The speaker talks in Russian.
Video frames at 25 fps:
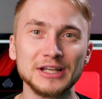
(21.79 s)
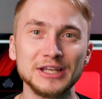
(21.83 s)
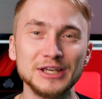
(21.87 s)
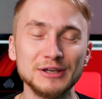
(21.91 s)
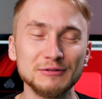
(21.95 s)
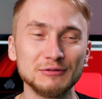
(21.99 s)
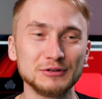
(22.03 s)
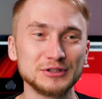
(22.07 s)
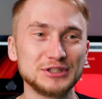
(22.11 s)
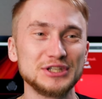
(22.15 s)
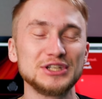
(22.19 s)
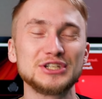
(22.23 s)
И
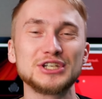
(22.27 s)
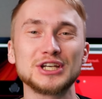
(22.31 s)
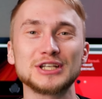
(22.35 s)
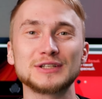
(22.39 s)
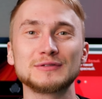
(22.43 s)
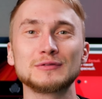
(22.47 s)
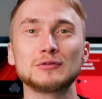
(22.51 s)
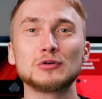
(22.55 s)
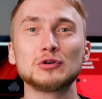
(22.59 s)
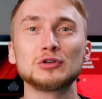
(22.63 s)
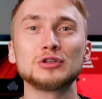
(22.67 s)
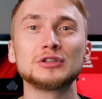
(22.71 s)
вот сейчас
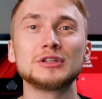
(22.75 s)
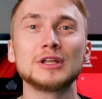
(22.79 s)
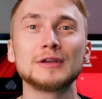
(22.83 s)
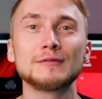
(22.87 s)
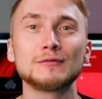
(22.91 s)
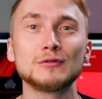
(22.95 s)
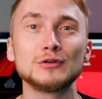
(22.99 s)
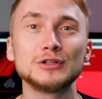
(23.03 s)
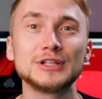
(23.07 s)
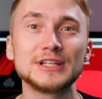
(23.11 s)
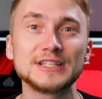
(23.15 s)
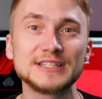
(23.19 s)
выходит
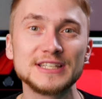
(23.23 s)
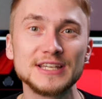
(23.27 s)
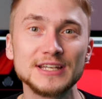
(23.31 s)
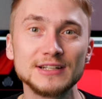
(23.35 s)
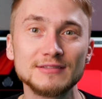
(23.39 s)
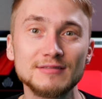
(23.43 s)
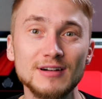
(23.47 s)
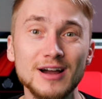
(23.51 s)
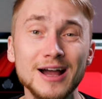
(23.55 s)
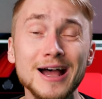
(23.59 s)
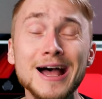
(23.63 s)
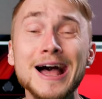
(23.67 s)
iPhone SE
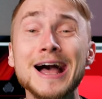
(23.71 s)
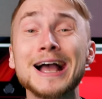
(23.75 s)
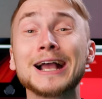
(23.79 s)
2,